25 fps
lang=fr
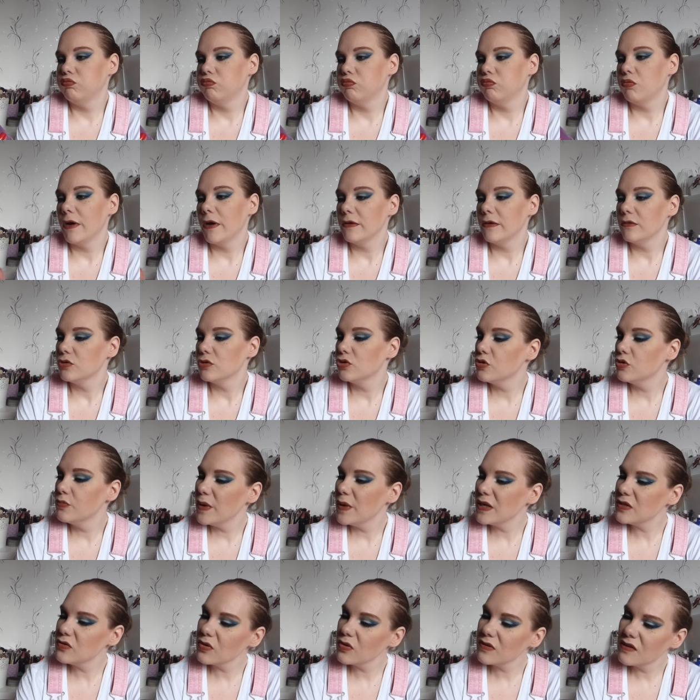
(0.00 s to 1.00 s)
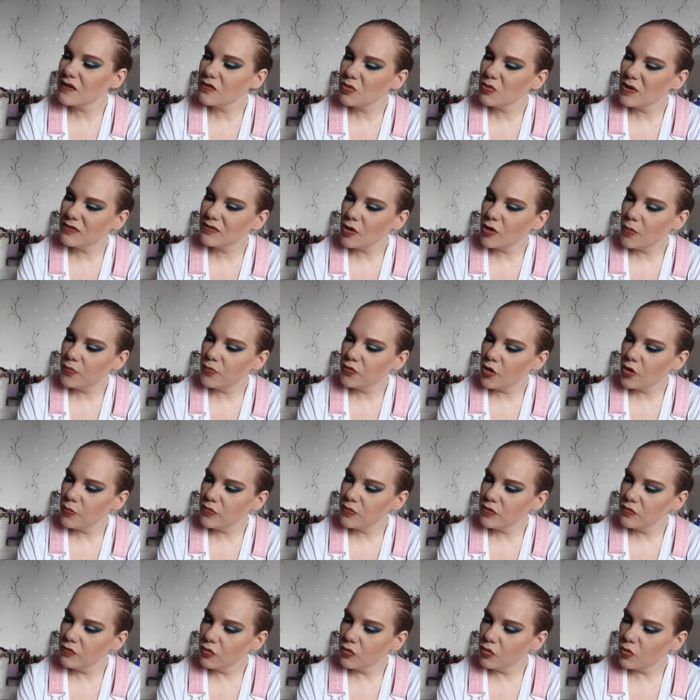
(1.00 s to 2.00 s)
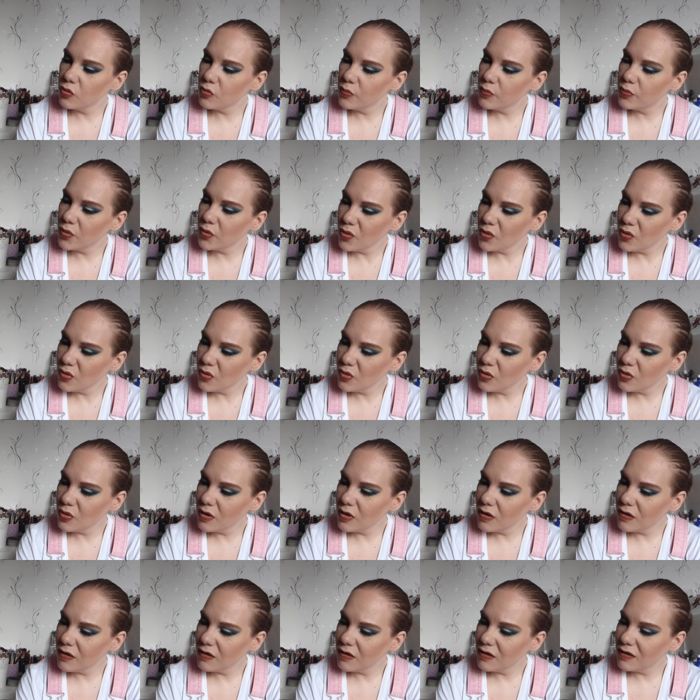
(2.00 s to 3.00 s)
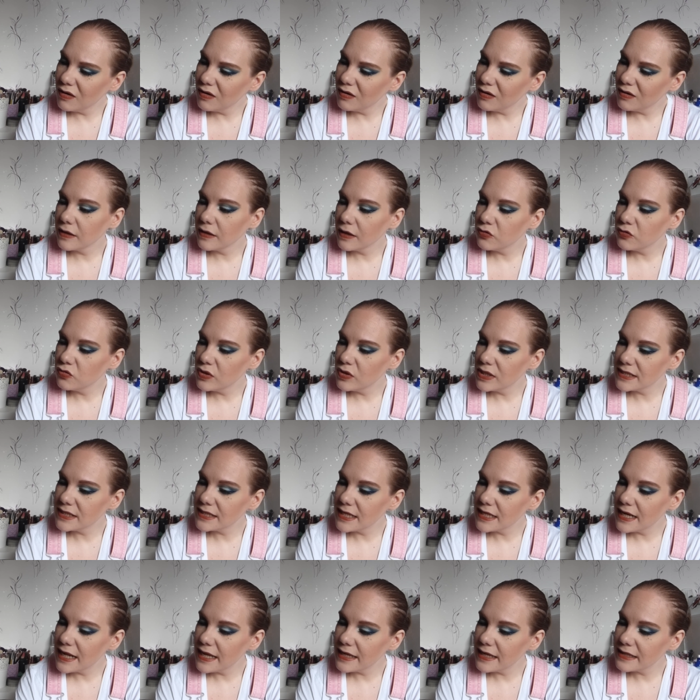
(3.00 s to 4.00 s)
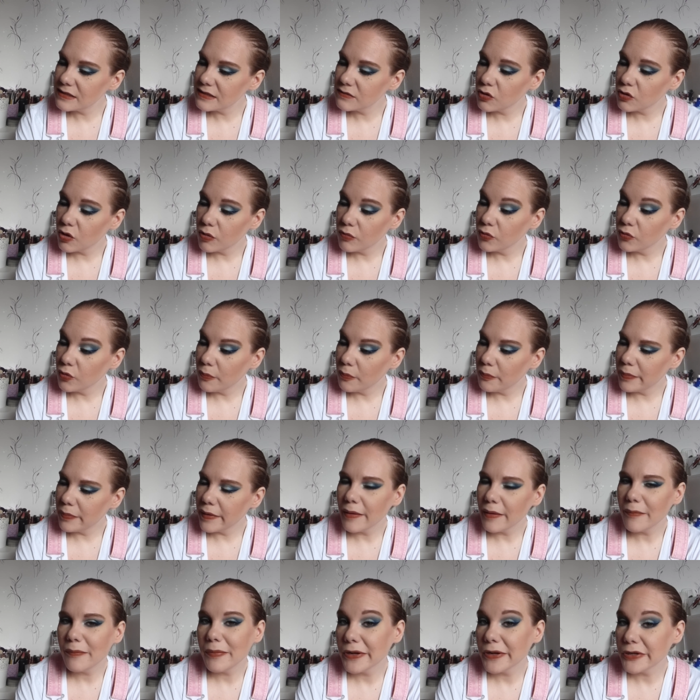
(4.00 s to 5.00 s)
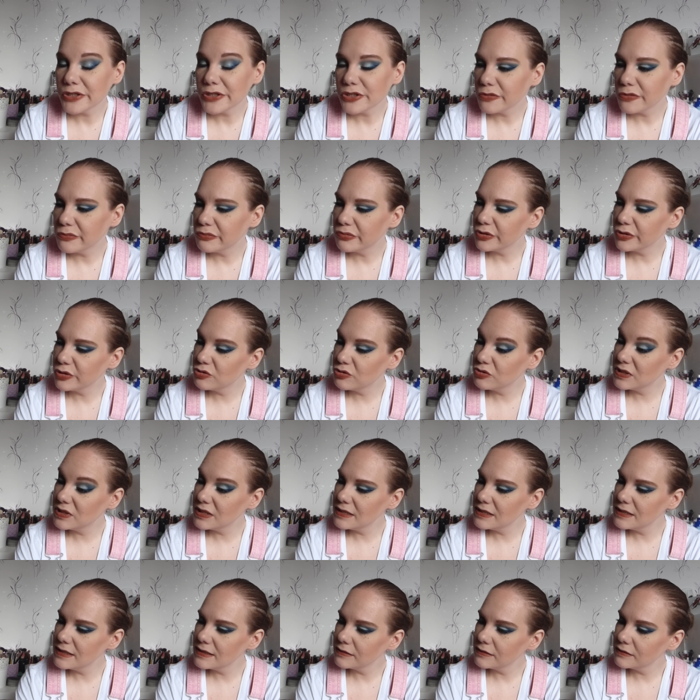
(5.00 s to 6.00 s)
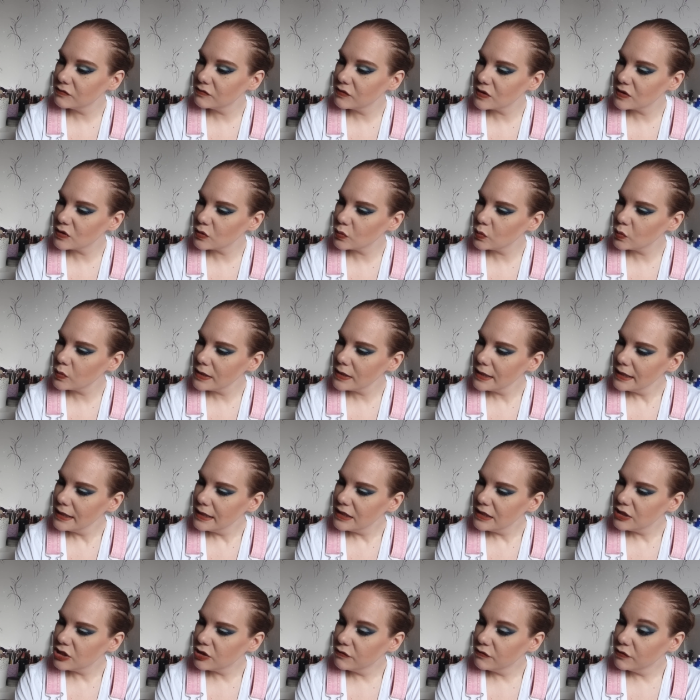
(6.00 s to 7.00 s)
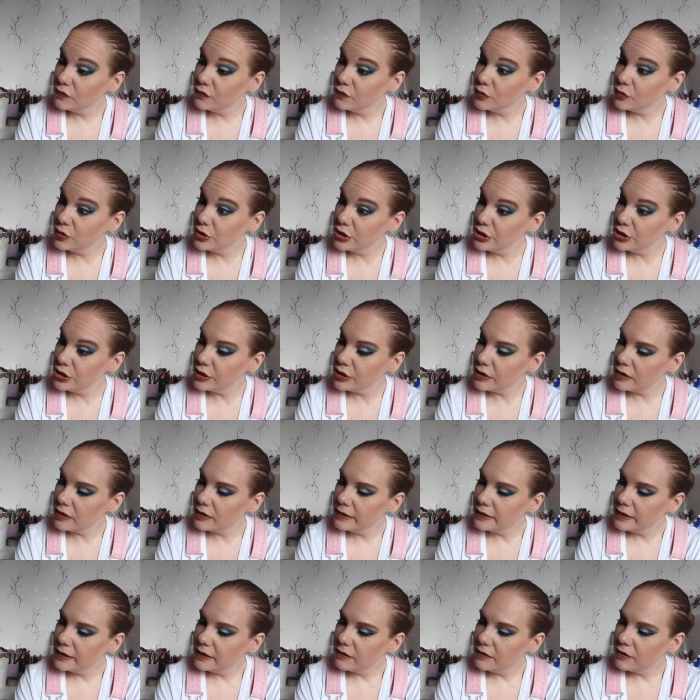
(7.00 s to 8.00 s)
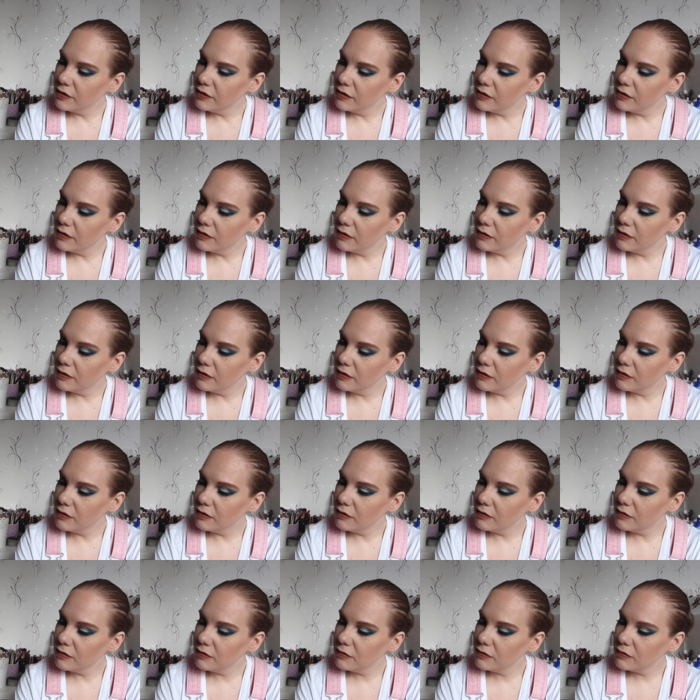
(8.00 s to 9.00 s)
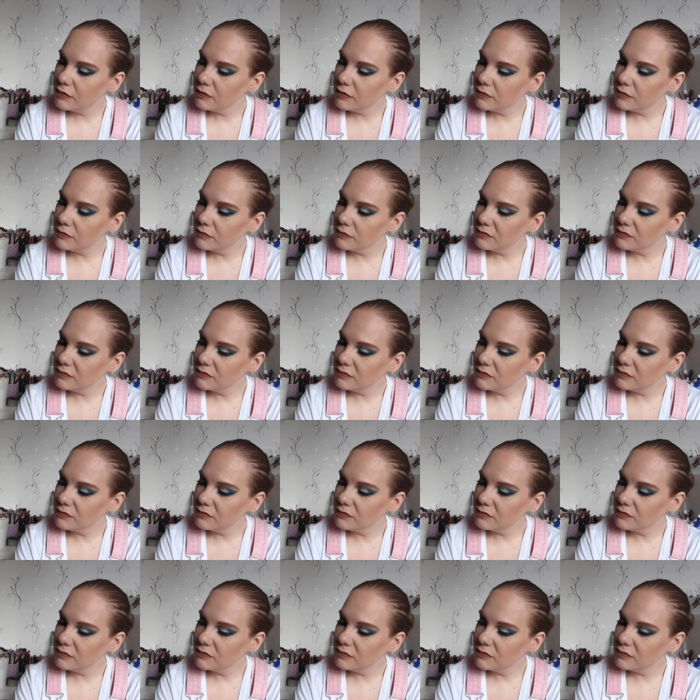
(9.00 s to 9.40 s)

ouais, je suis pas sûre que ce soit top top niveau compo. Euh, il y a du SLS, comme dans plein plein de shampoings que j'utilise, hein, de toute façon. J'ai envie de vous dire. Euh,